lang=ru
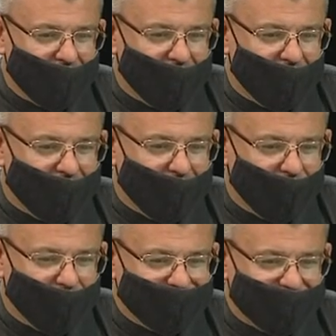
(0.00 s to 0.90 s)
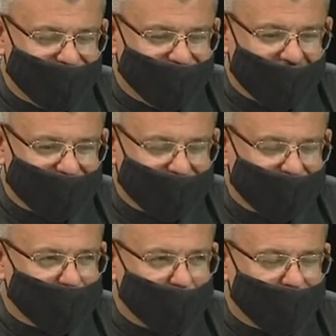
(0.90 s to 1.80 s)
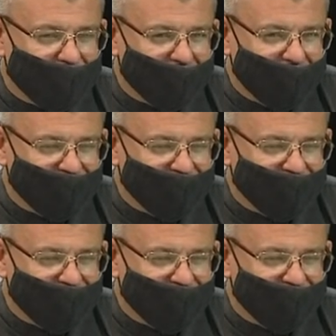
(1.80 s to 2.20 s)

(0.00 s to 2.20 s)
а, очень важно, чтобы